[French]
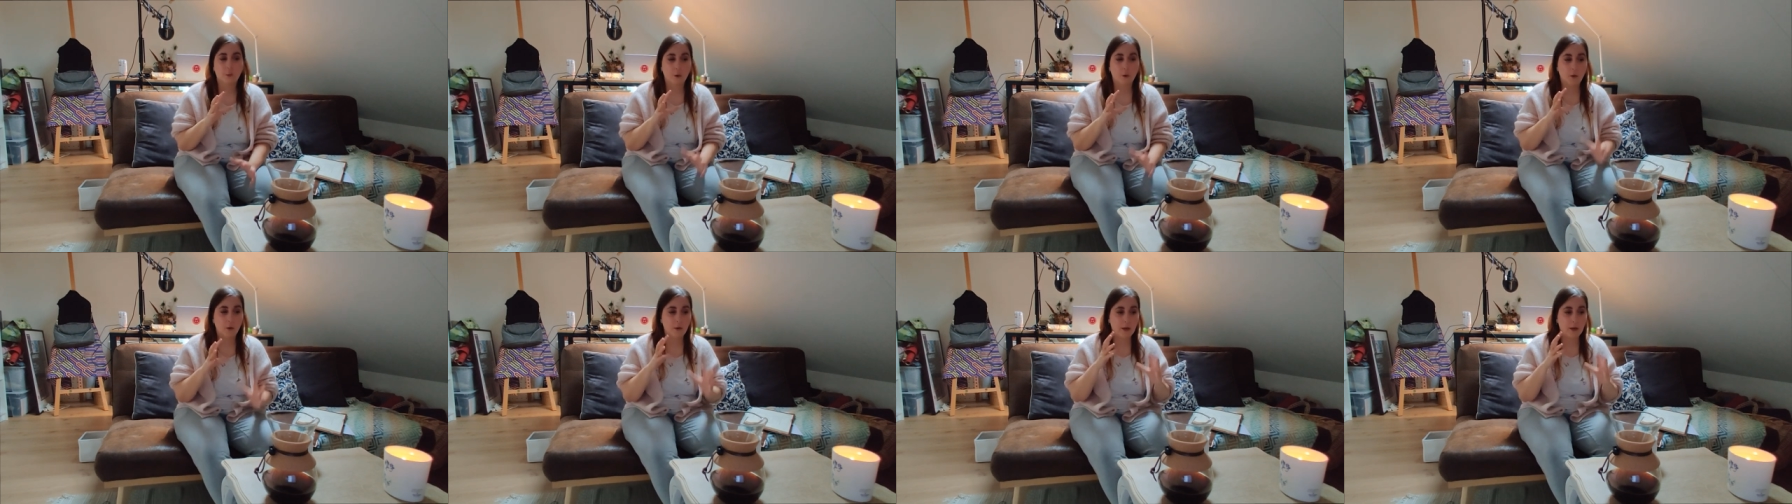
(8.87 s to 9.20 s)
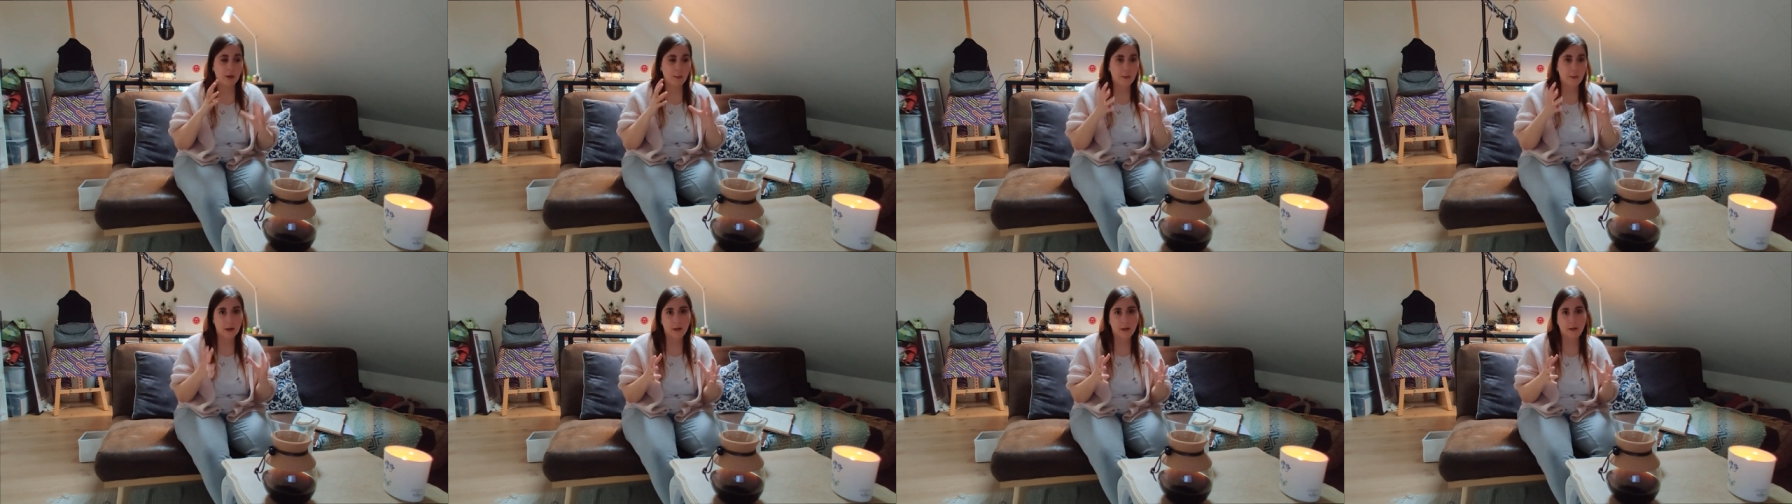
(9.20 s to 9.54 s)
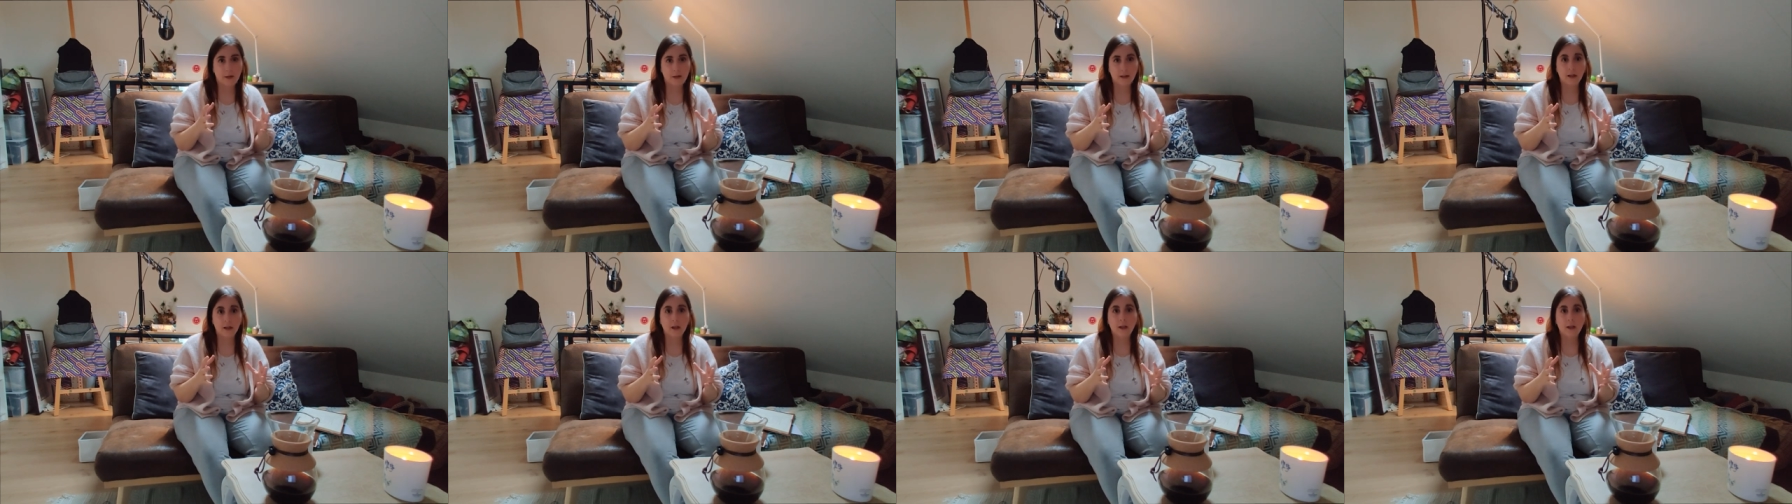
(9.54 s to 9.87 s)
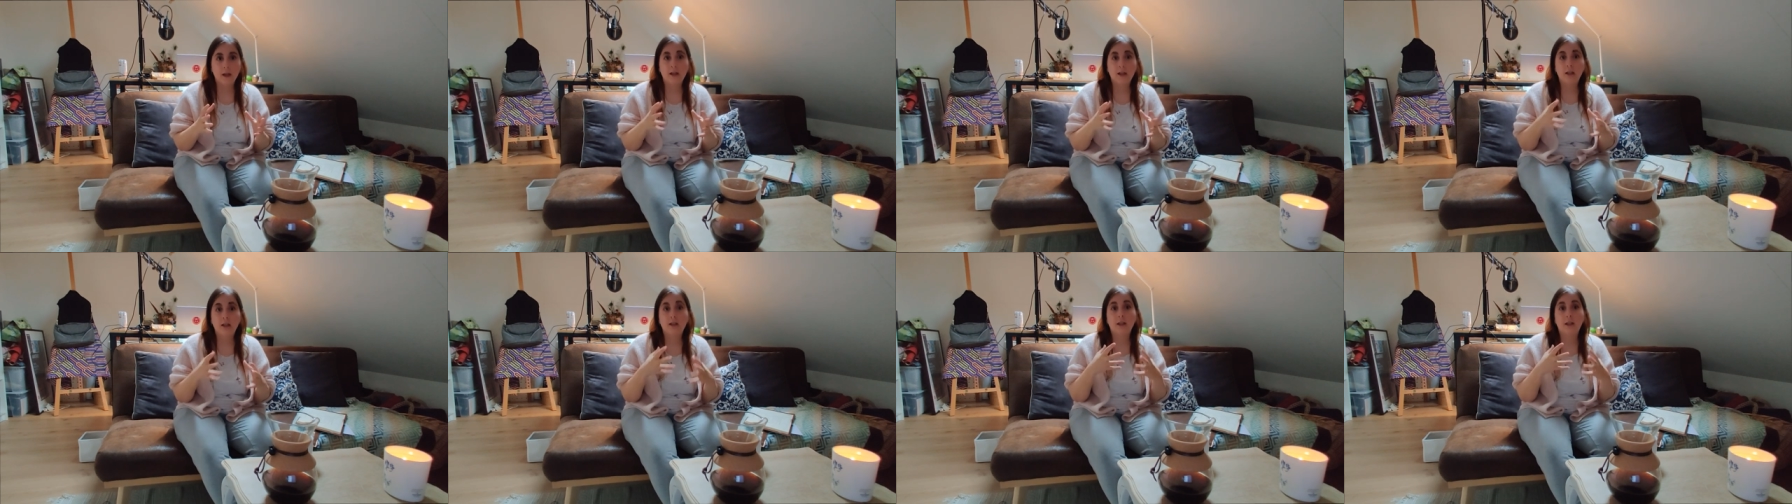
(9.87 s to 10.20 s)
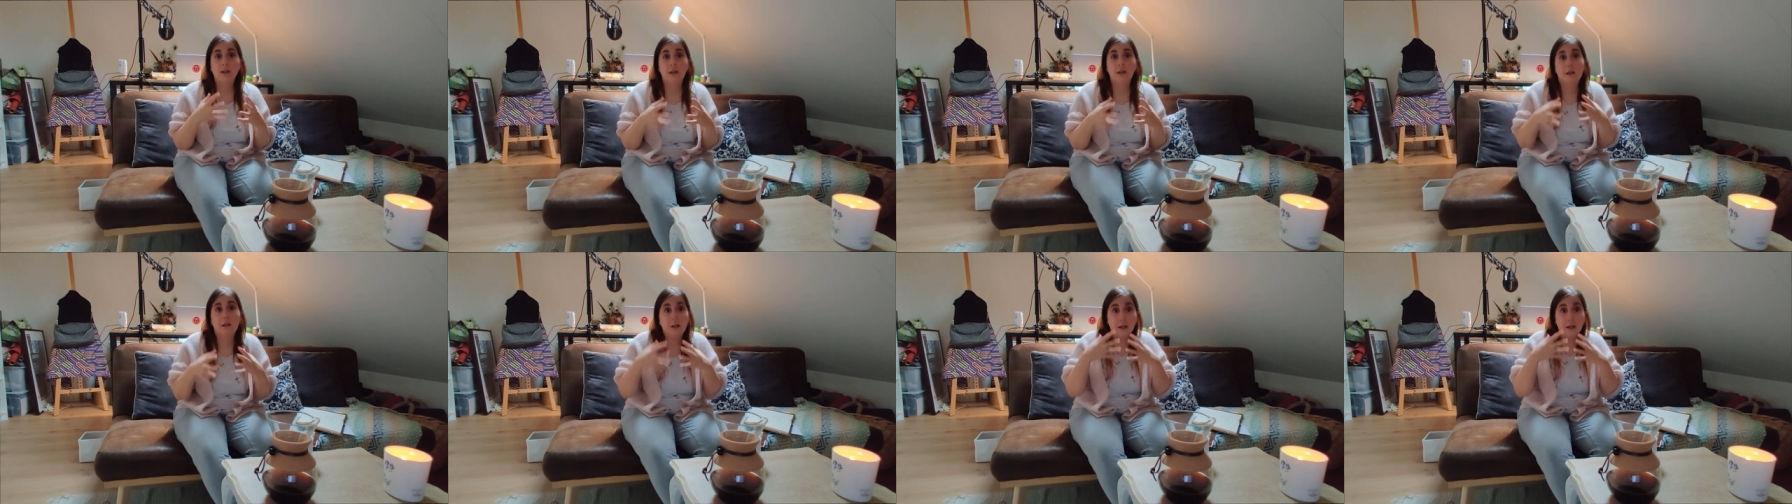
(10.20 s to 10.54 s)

première partie qui est